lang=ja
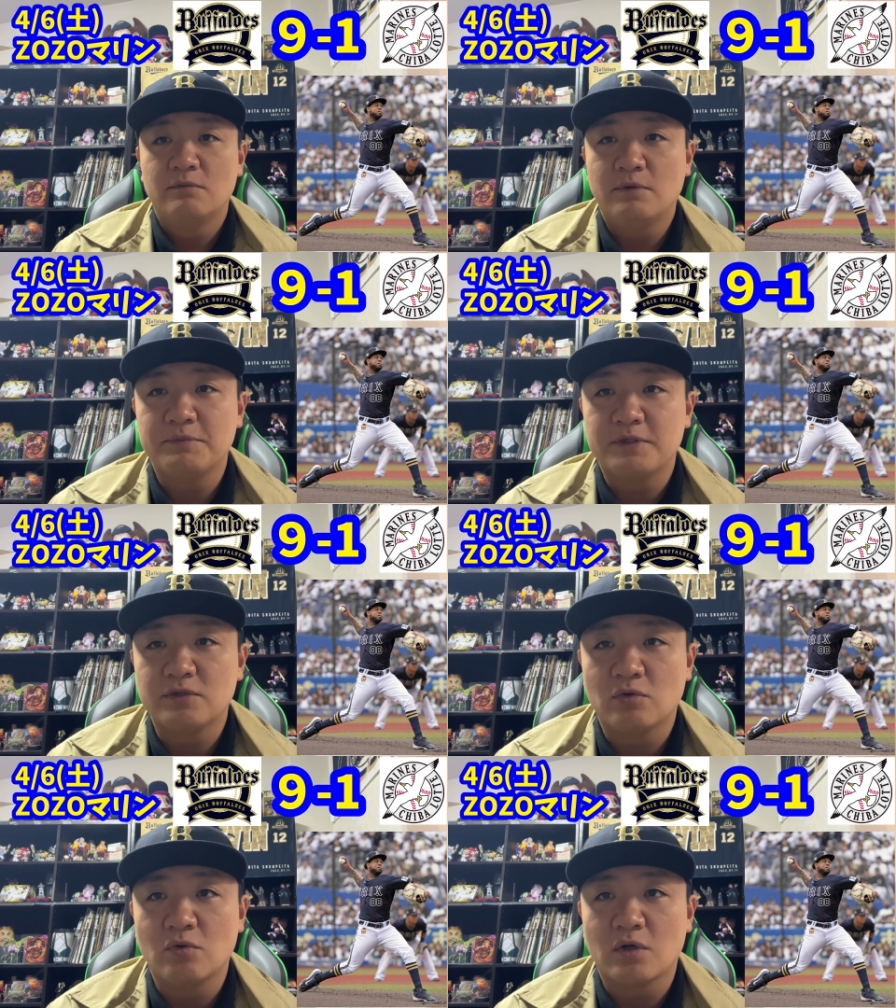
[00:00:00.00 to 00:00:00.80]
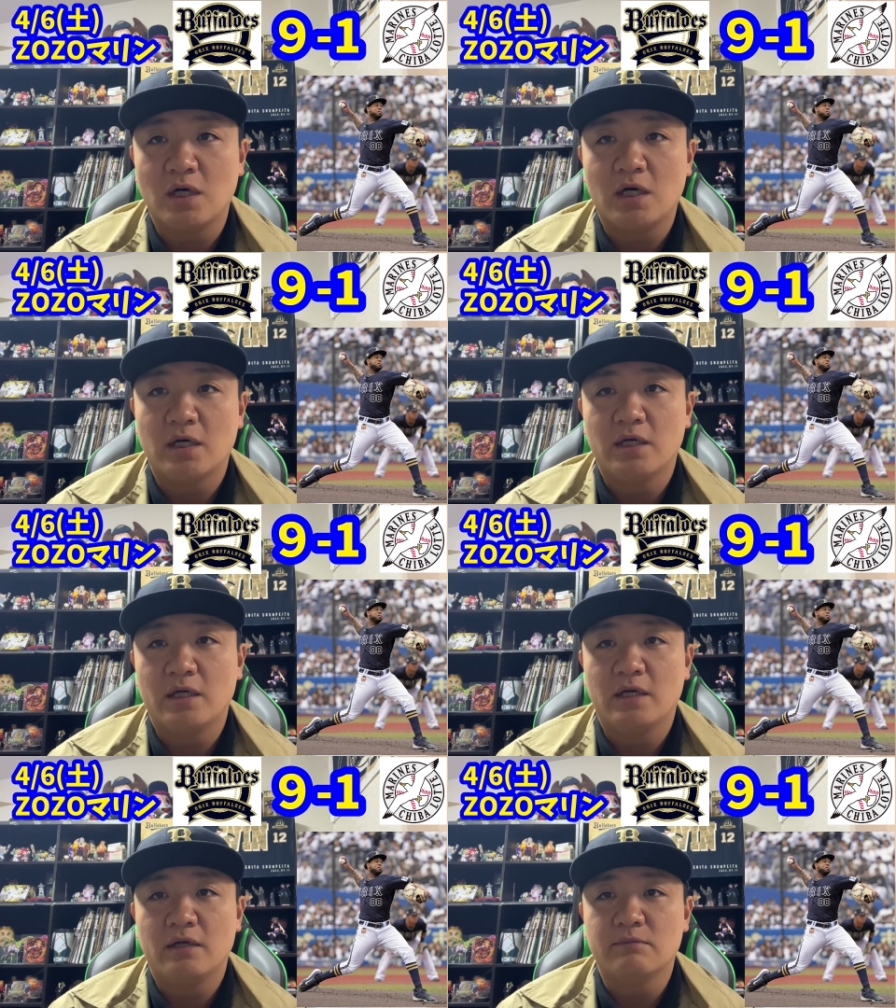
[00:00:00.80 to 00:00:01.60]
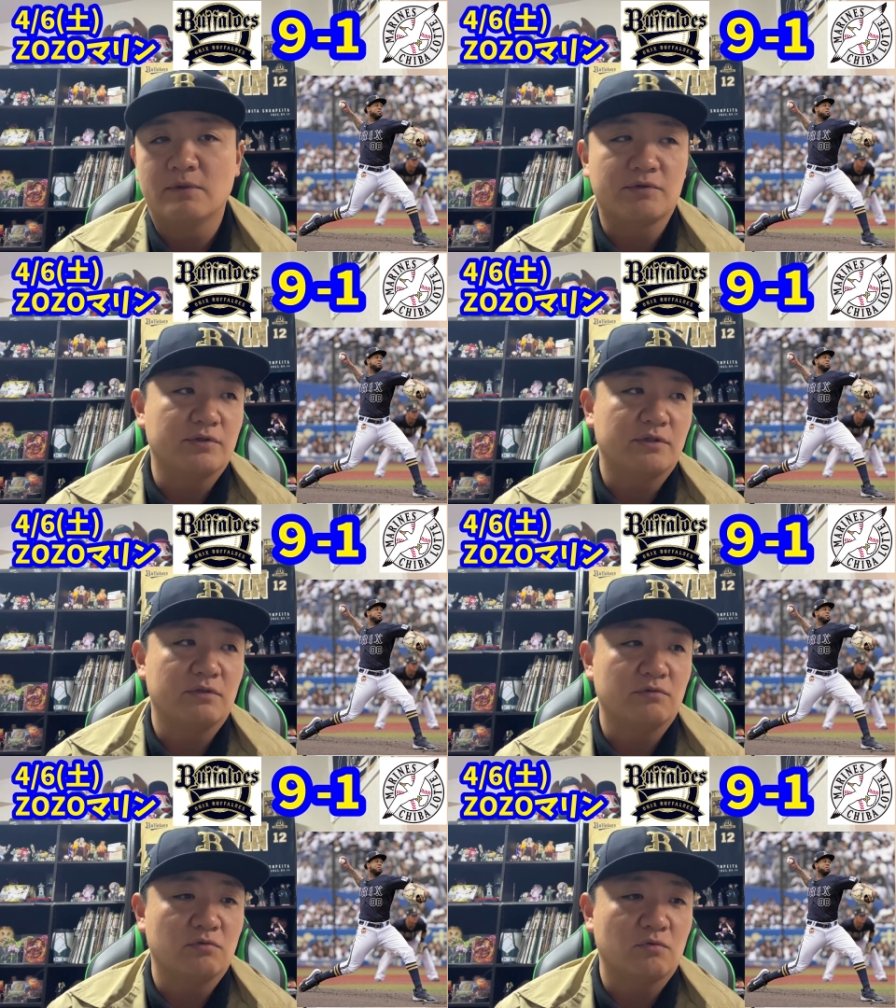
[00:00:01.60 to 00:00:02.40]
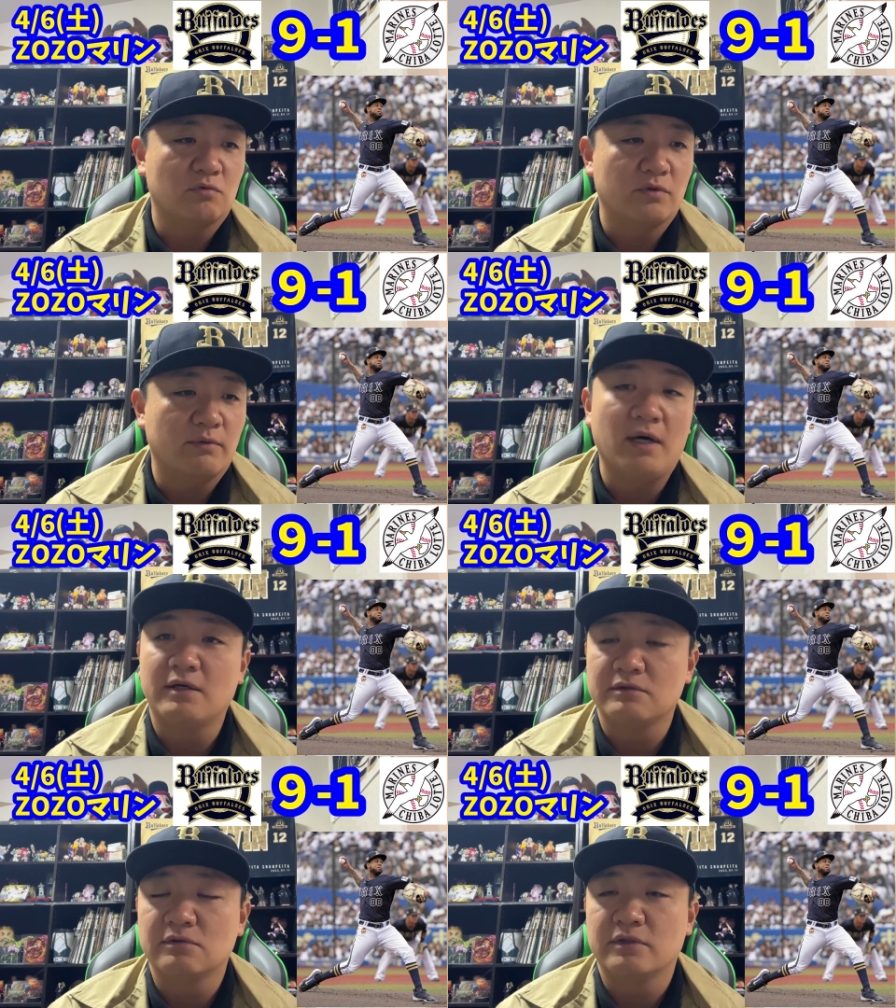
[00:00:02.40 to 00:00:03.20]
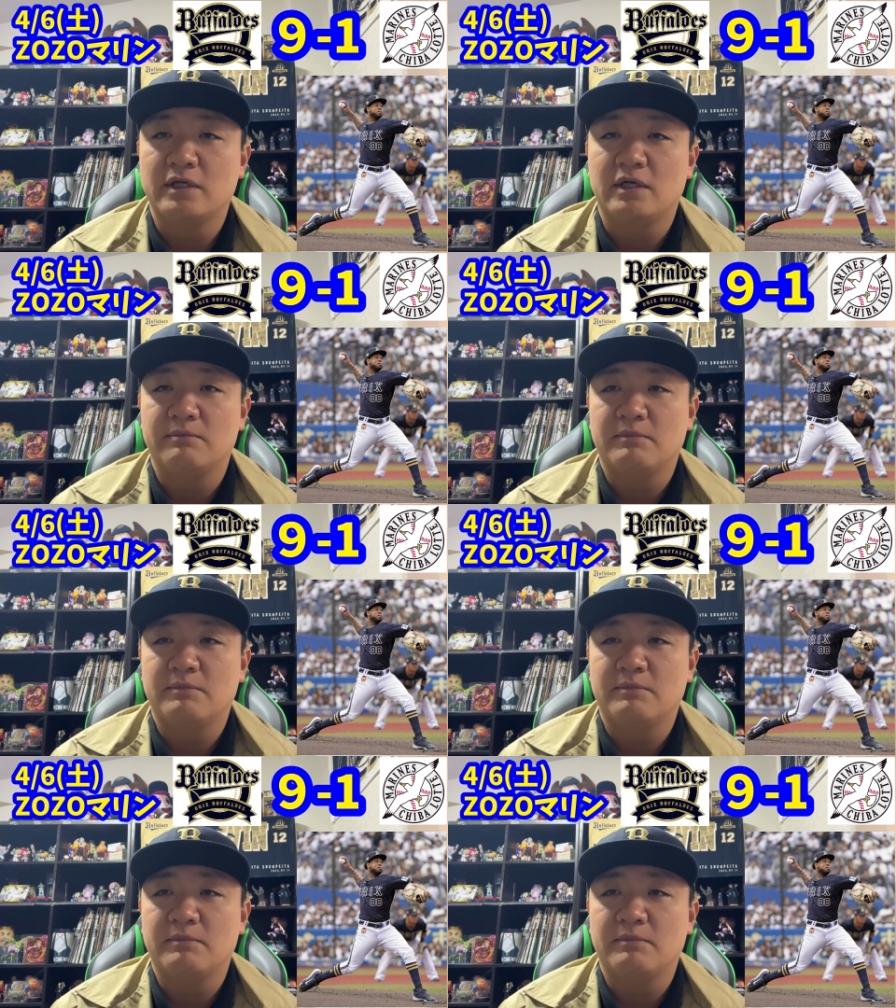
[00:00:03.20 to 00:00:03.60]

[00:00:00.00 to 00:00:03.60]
右の方が、えー、うまくいっているところではあるので、